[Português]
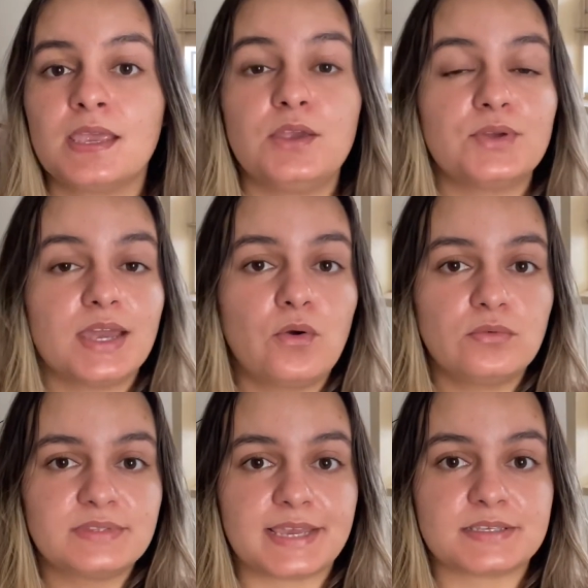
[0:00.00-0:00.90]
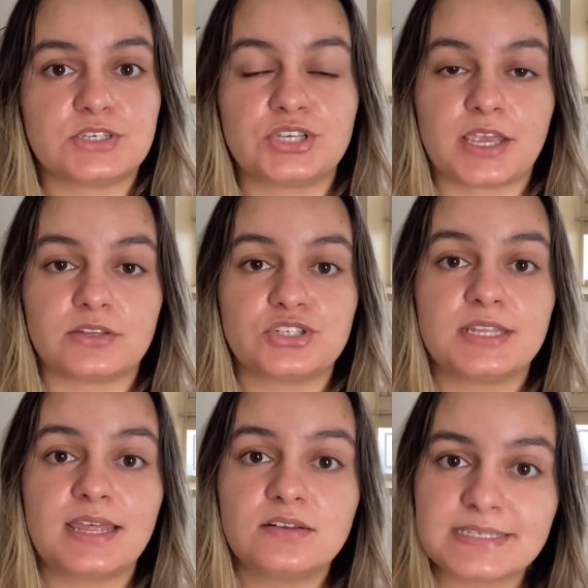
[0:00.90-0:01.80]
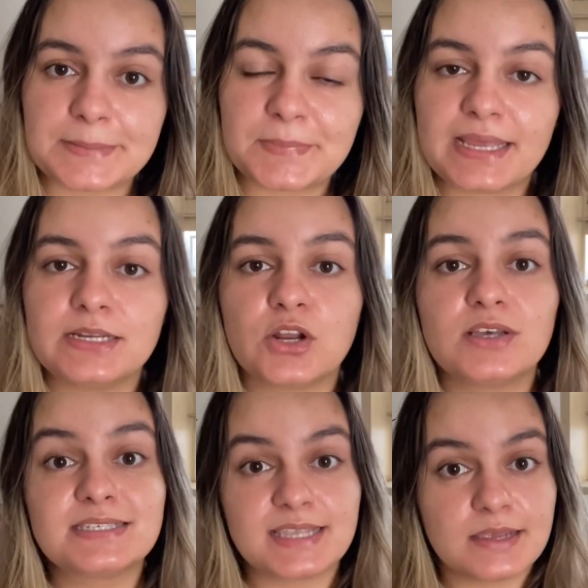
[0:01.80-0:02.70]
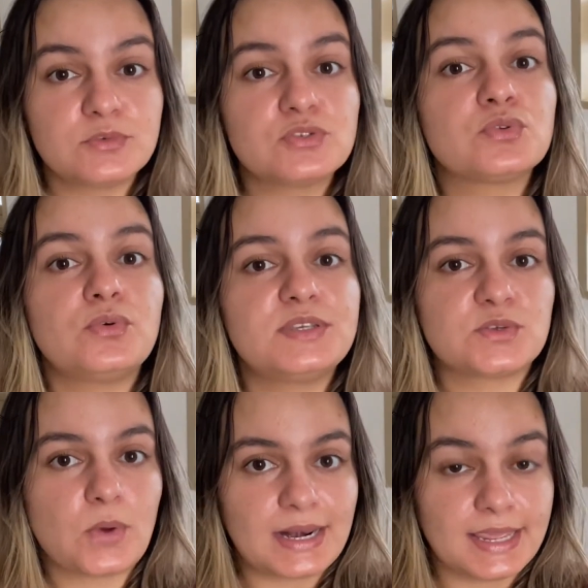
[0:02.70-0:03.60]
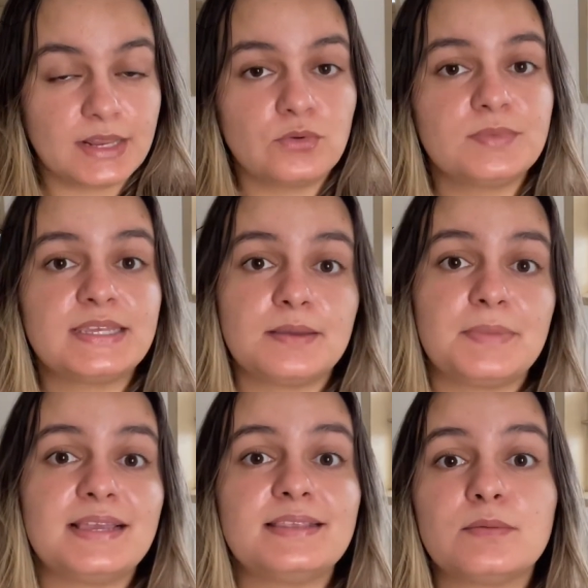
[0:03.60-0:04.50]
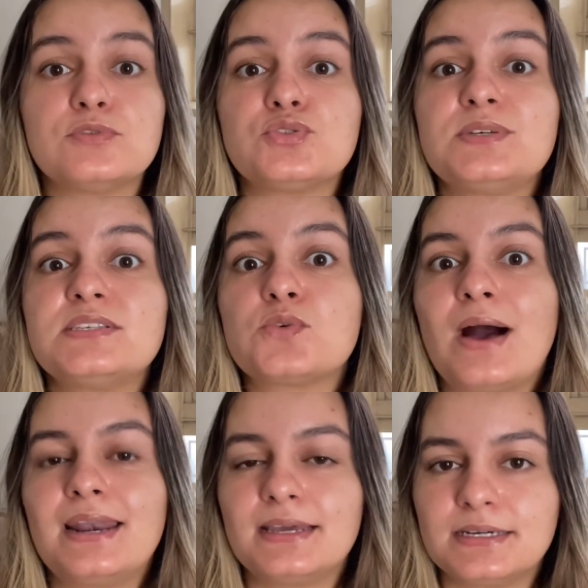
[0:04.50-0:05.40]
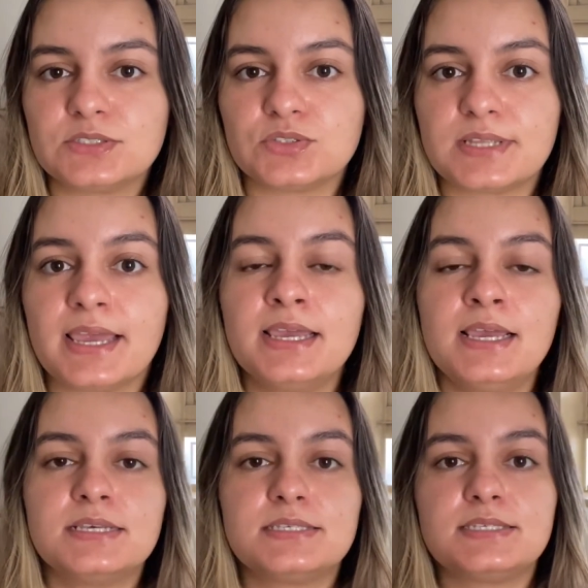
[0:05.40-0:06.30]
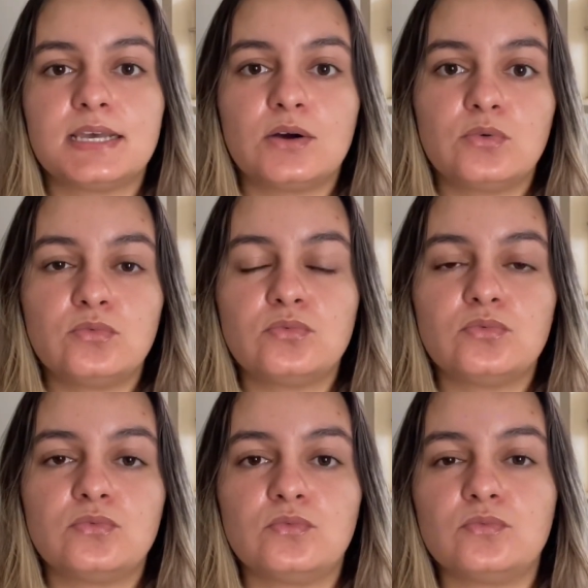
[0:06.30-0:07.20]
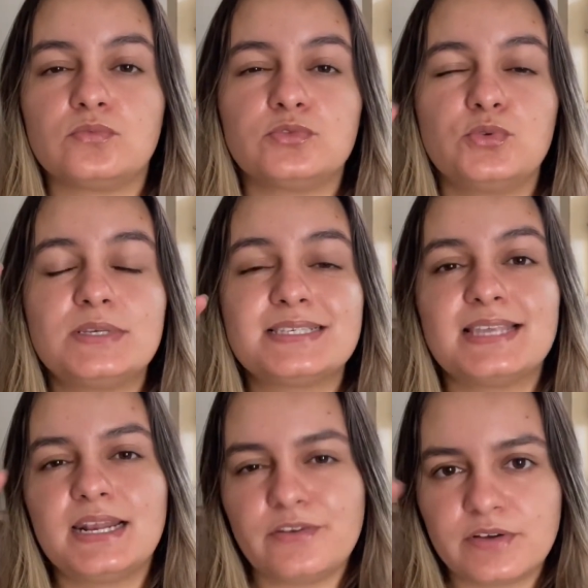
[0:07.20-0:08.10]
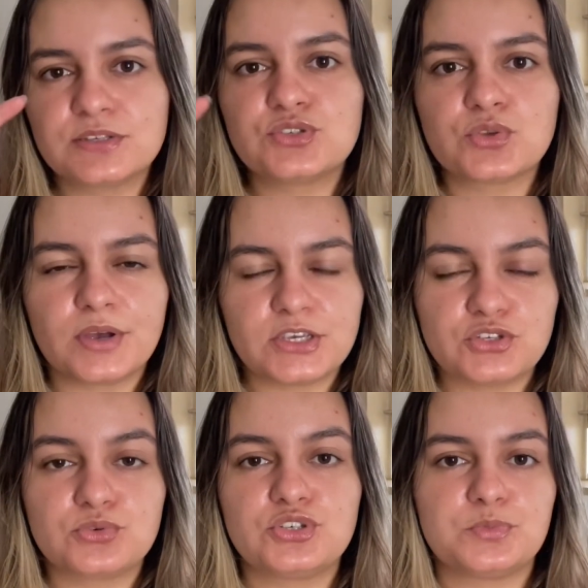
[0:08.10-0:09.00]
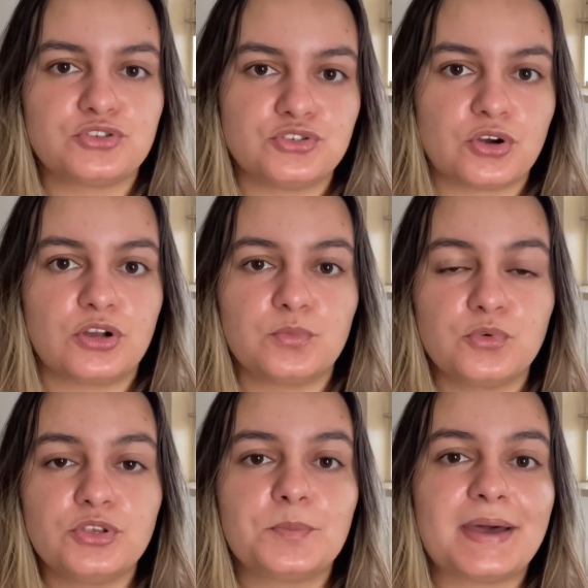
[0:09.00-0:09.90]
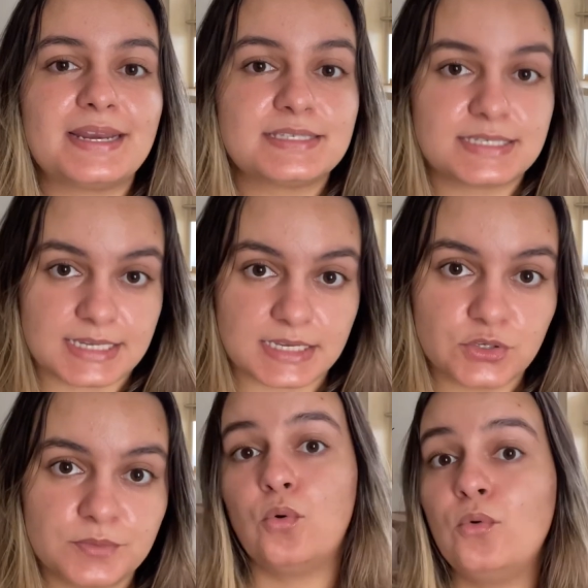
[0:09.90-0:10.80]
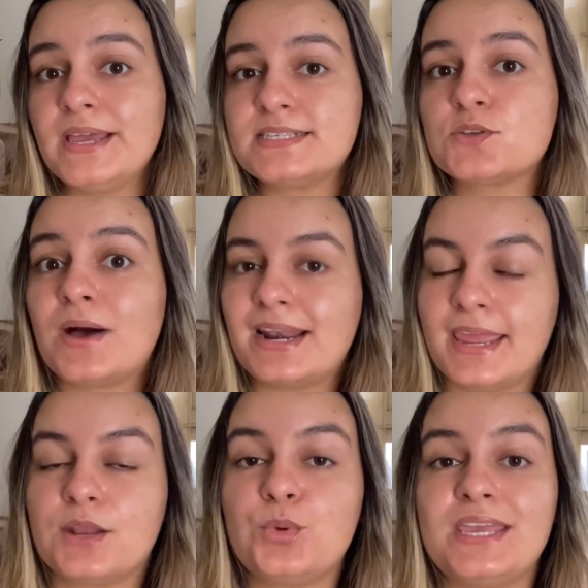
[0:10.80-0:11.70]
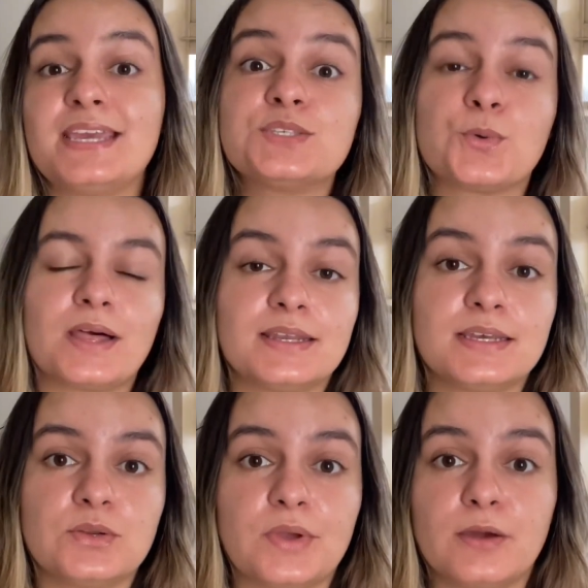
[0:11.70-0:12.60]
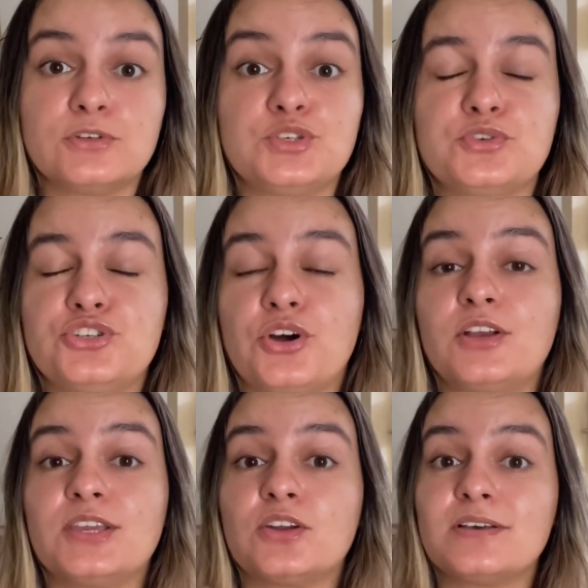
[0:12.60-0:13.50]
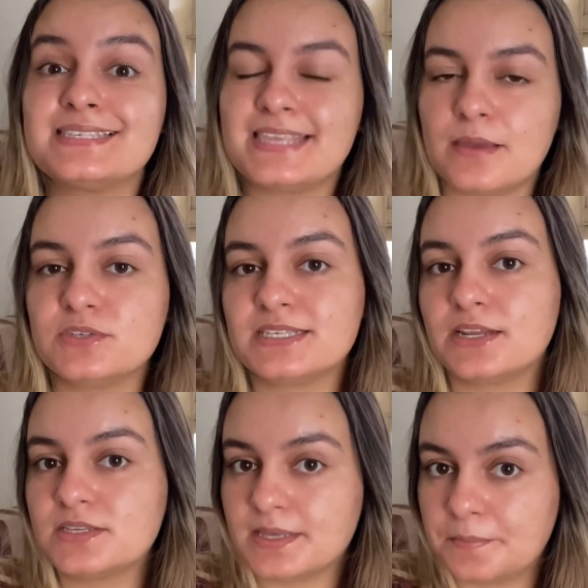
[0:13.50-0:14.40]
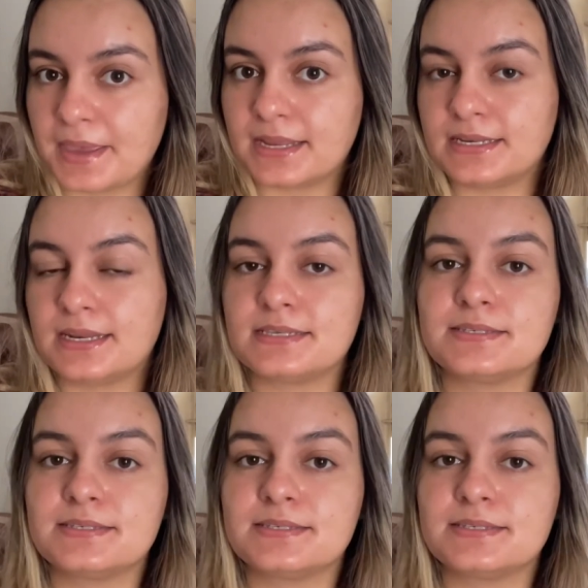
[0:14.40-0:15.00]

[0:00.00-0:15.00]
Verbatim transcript: E o que acontece, gente? Na nossa pele nós temos o esqualeno e também temos o esqualano, né? São duas derivações de um tipo de óleo muito parecido. O esqualeno e esqualano é um tipo de óleo que nós temos na nossa pele, né?